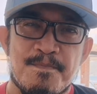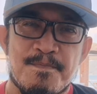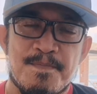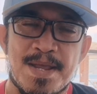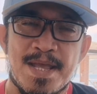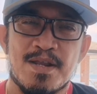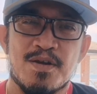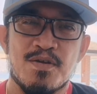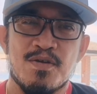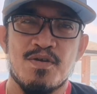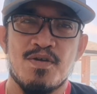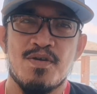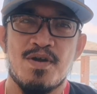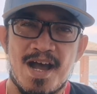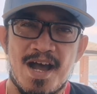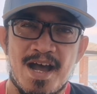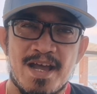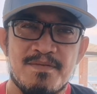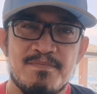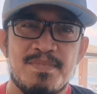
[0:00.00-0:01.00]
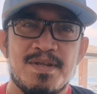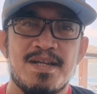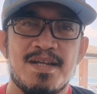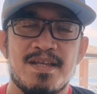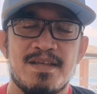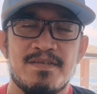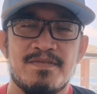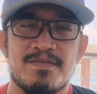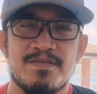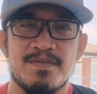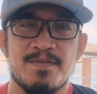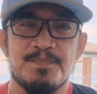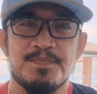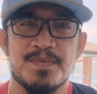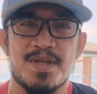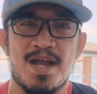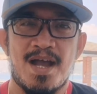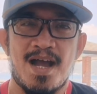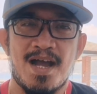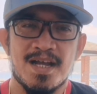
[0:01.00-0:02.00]
Pero I believe
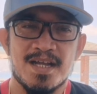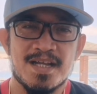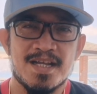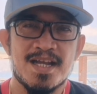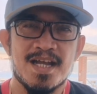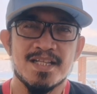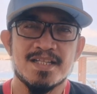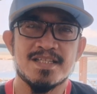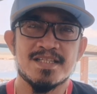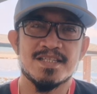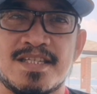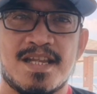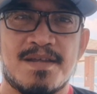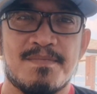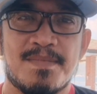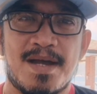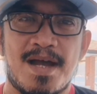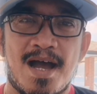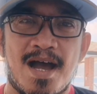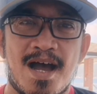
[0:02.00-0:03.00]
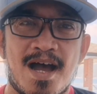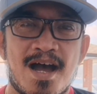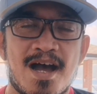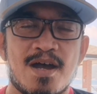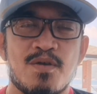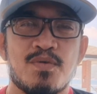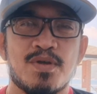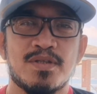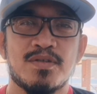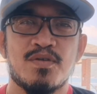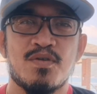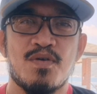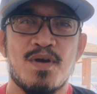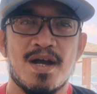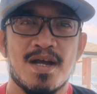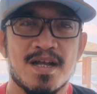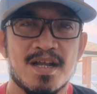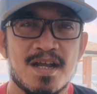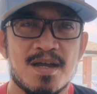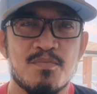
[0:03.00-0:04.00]
hanggat sa maaawat
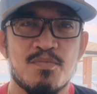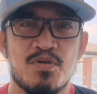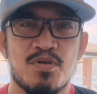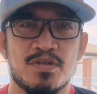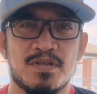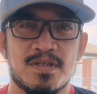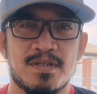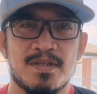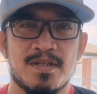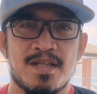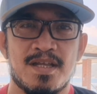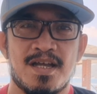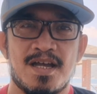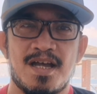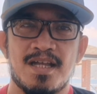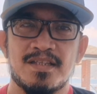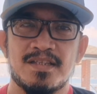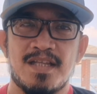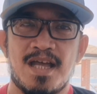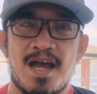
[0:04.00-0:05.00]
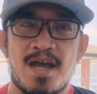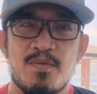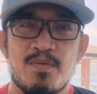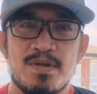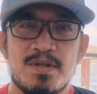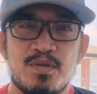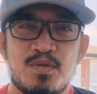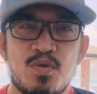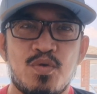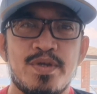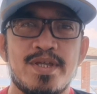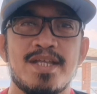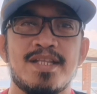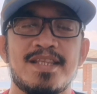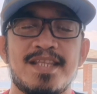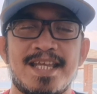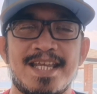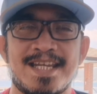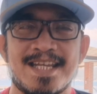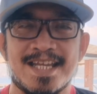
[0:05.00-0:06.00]
ko ang gamot at I will do
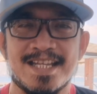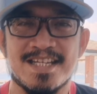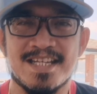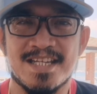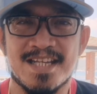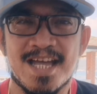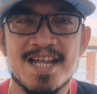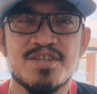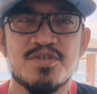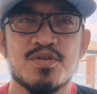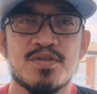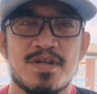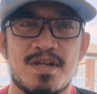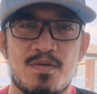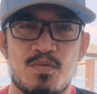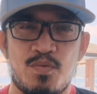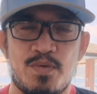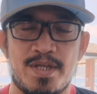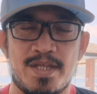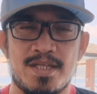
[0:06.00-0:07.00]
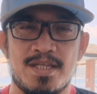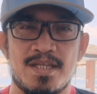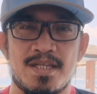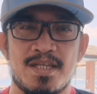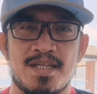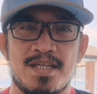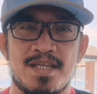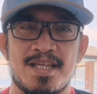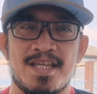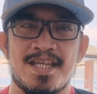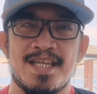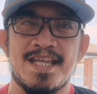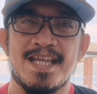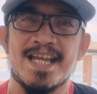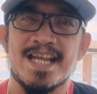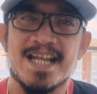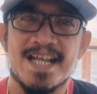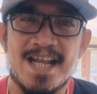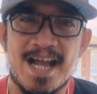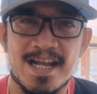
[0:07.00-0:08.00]
it in a natural way,
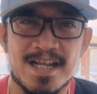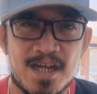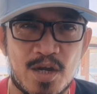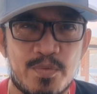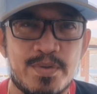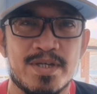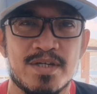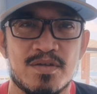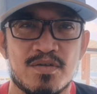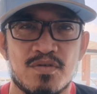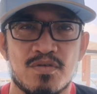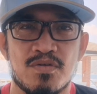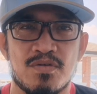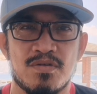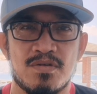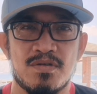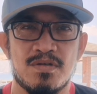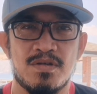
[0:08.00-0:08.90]
gagawin ko.